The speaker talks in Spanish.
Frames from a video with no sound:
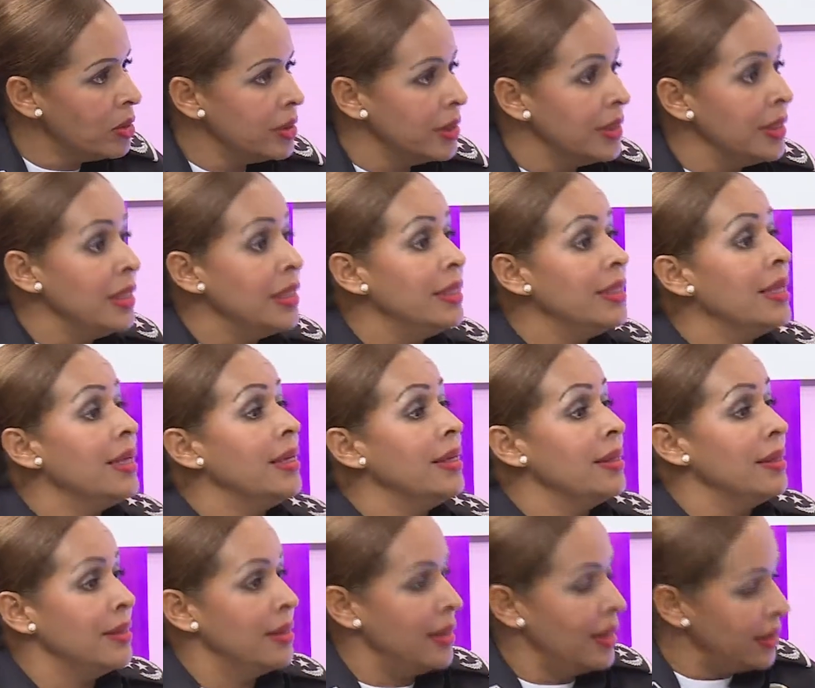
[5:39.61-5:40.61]
Eso debe eh, estar
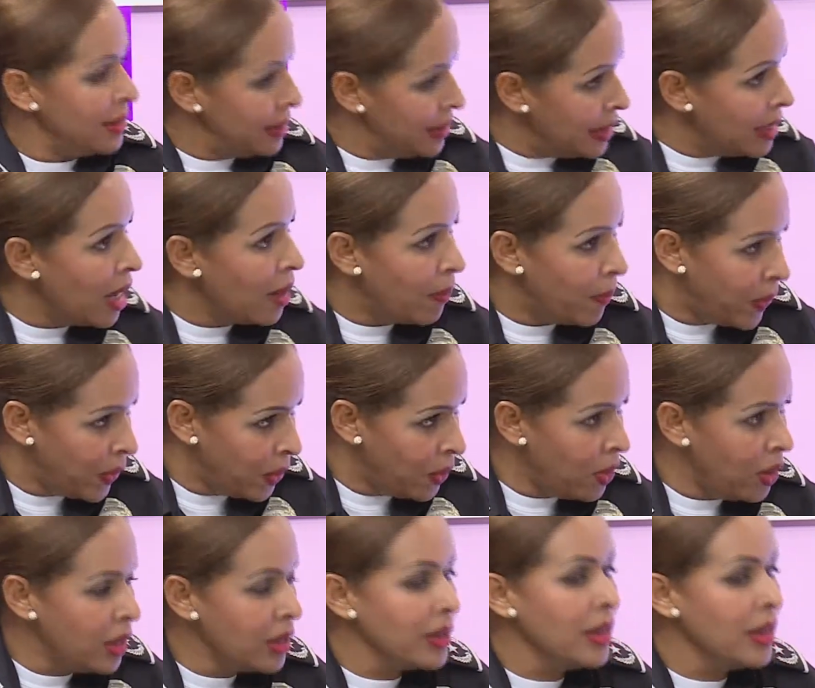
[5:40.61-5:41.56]
visible. De SINAPROC,